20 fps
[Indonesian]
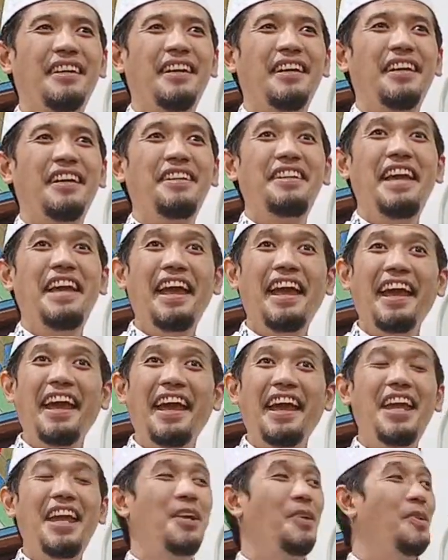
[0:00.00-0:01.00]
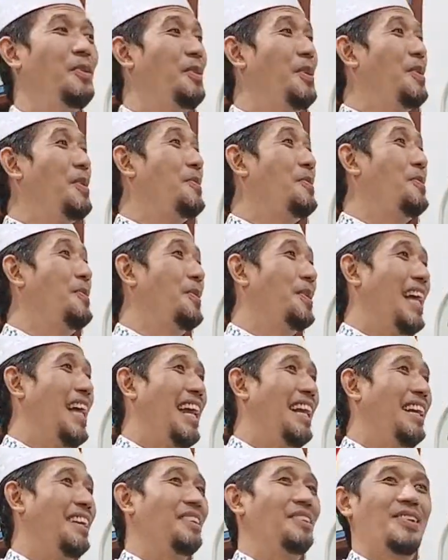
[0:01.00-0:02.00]
Ye
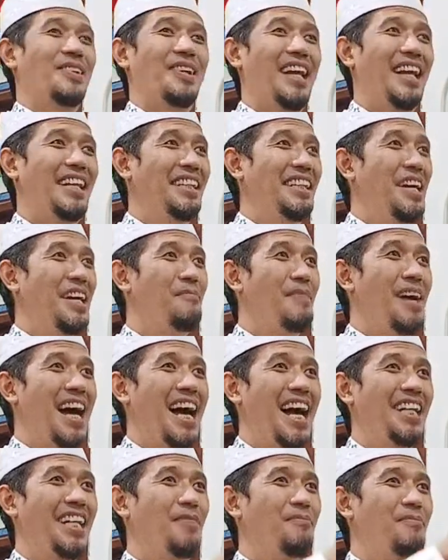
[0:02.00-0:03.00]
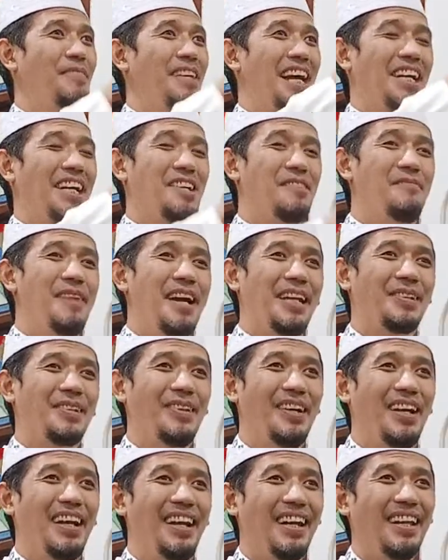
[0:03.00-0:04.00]
ikut-ikutan sholatnya menghadapnya ke
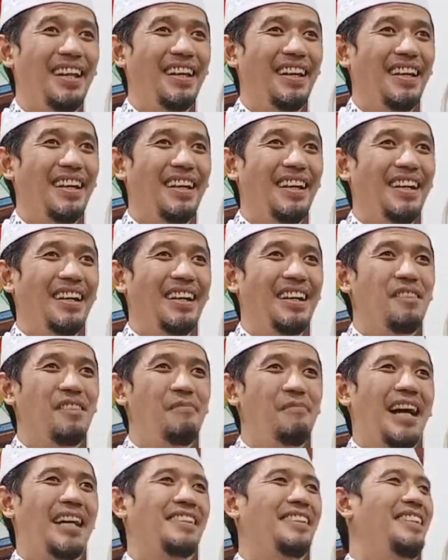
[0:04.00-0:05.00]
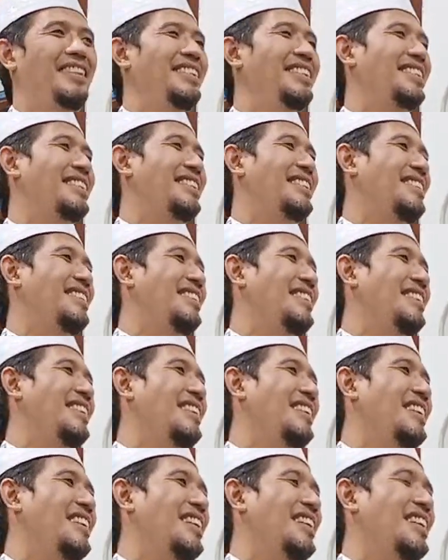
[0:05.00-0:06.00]
Baitul Maqdis.
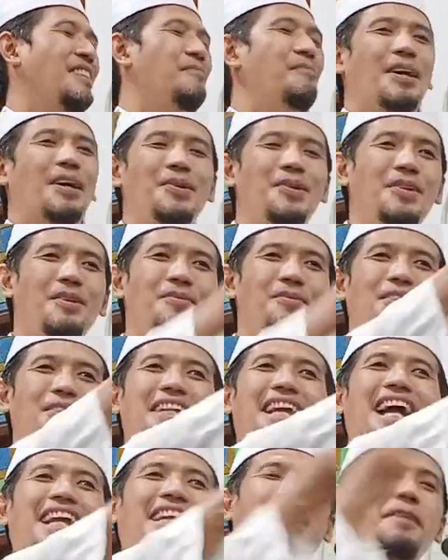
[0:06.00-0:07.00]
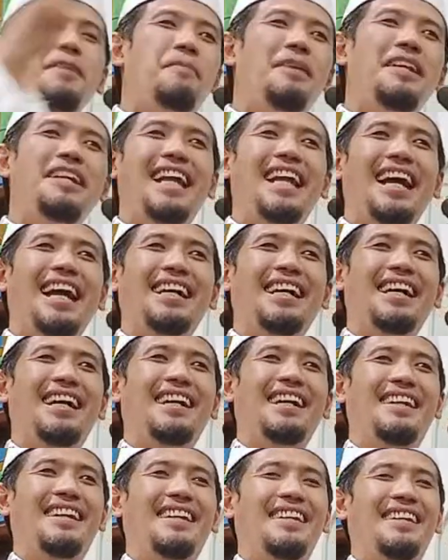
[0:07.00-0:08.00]
Baru kemudian dipindahkan.
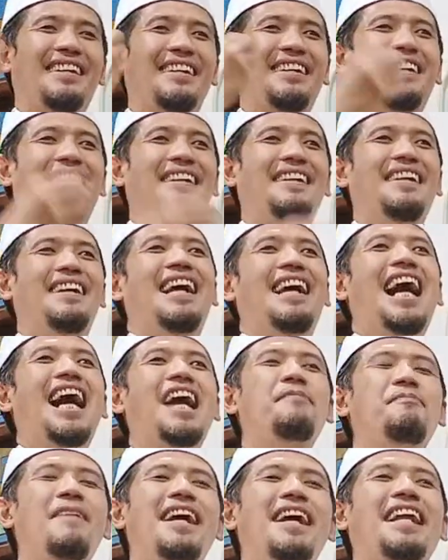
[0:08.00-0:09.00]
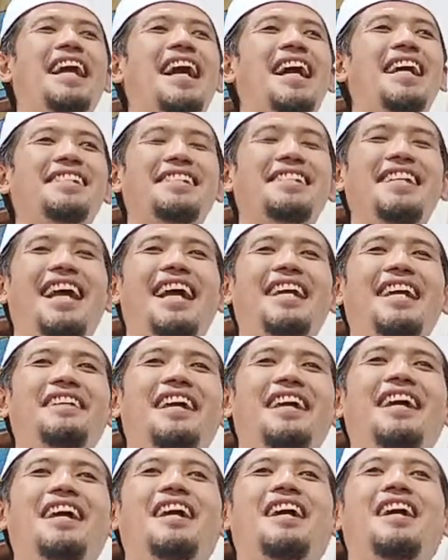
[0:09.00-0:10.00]
Apa
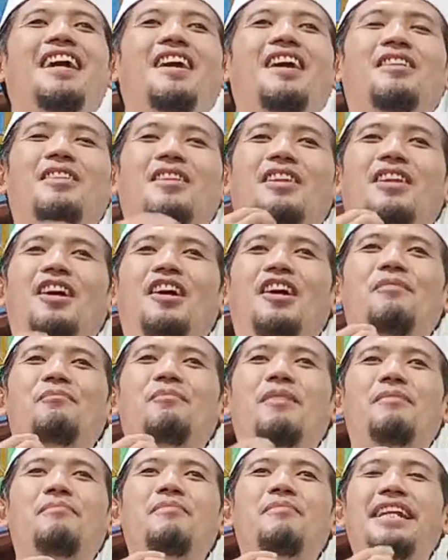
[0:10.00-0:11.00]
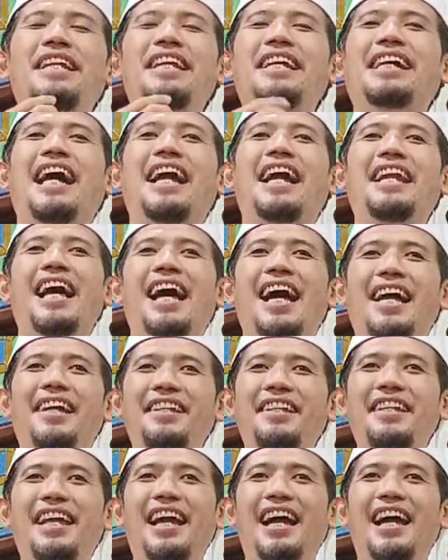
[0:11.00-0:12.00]
rahasianya Allah memberikan
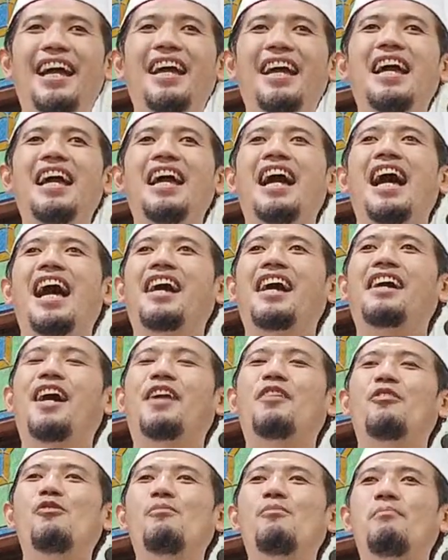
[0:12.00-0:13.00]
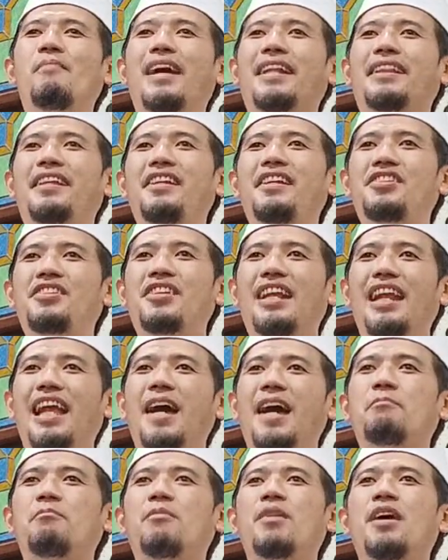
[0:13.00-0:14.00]
hadiah agar umat
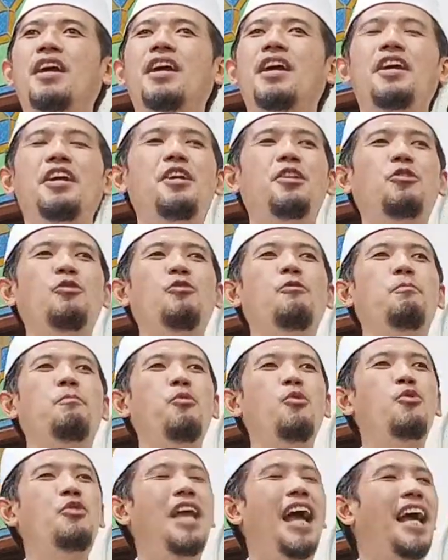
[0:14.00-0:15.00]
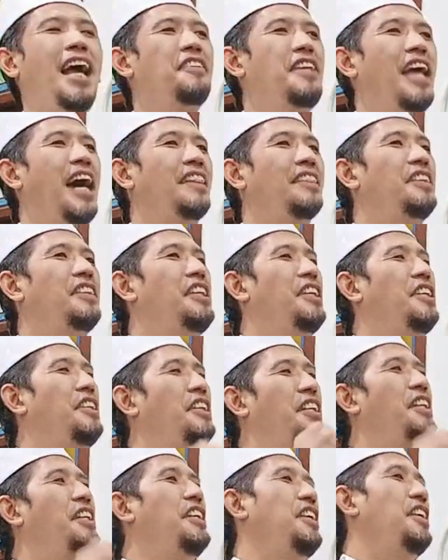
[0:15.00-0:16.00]
Islam itu punya jati
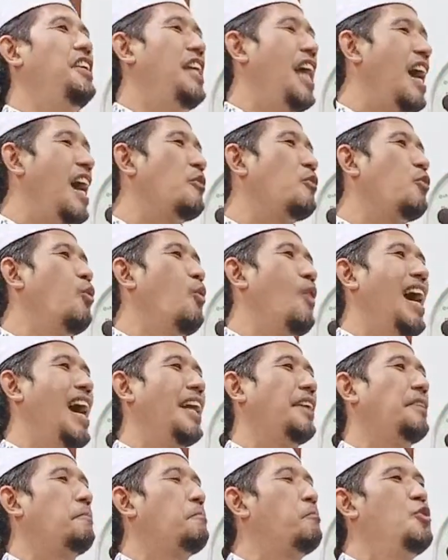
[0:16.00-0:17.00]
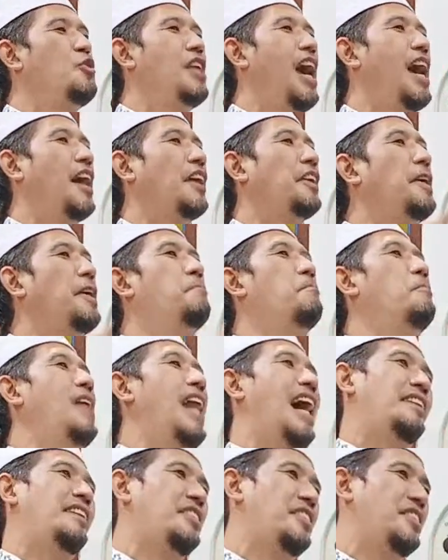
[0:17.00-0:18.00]
diri yang kuat, punya
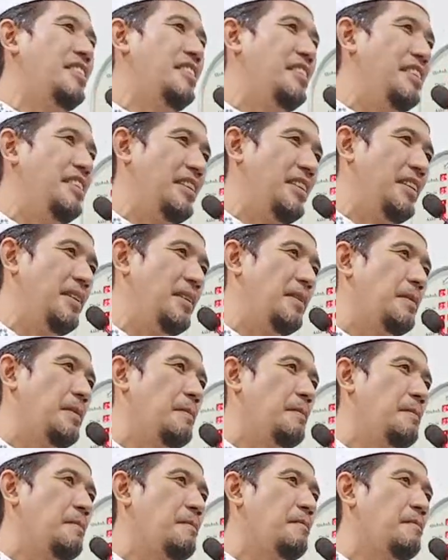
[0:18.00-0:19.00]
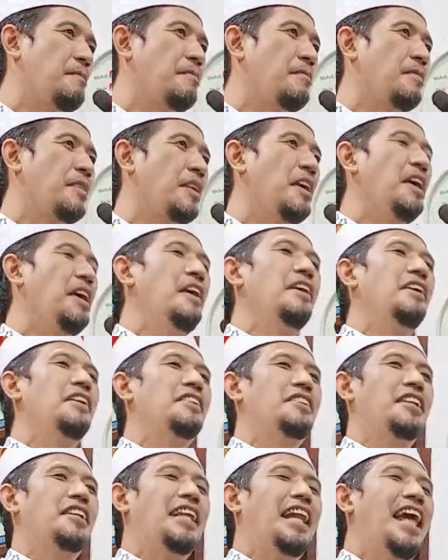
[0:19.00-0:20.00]
kiblat sendiri.
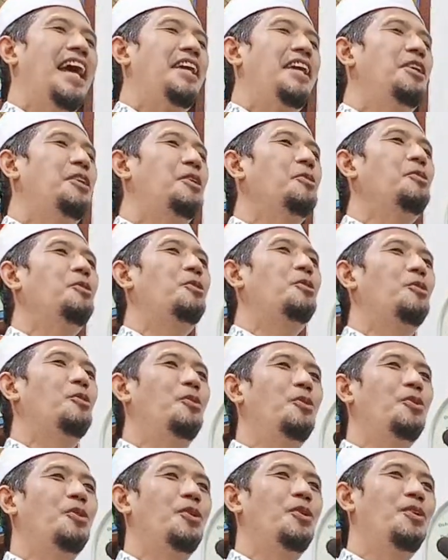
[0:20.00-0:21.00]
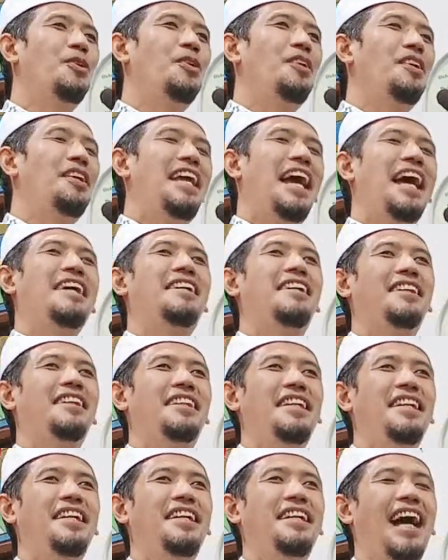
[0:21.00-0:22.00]
Setelah itu turun yang
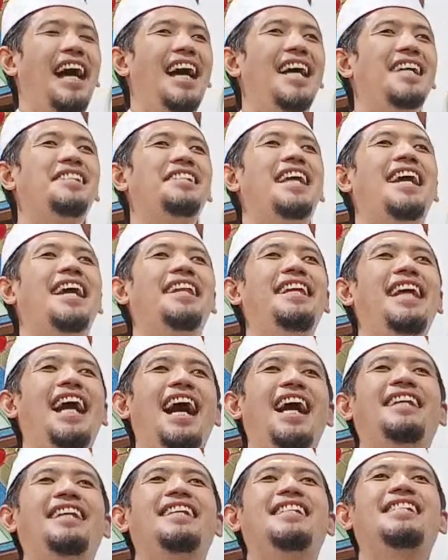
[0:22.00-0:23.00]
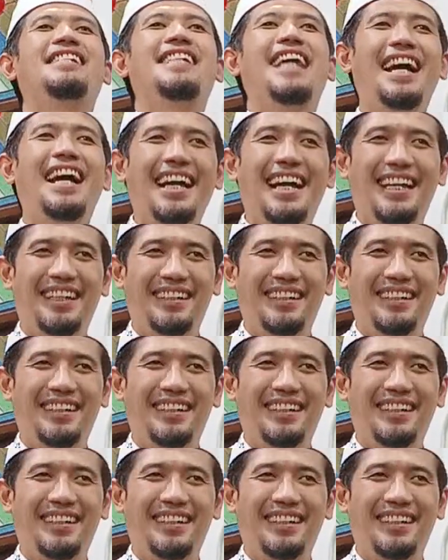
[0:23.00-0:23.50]
ketiga syariat zakat.